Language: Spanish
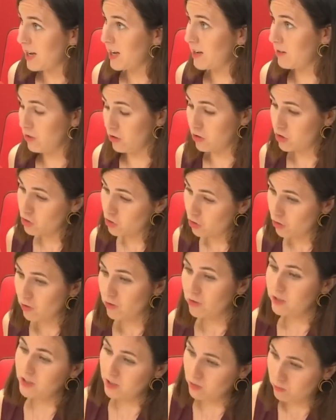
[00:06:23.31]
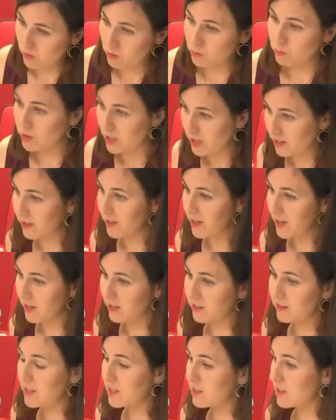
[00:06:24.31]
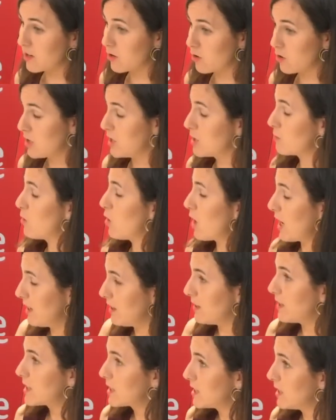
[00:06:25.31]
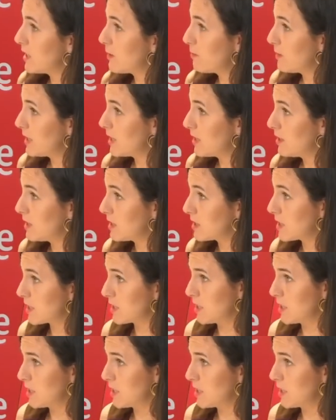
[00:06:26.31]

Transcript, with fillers: no solo intentó acusar de, terrorismo a líderes independentistas,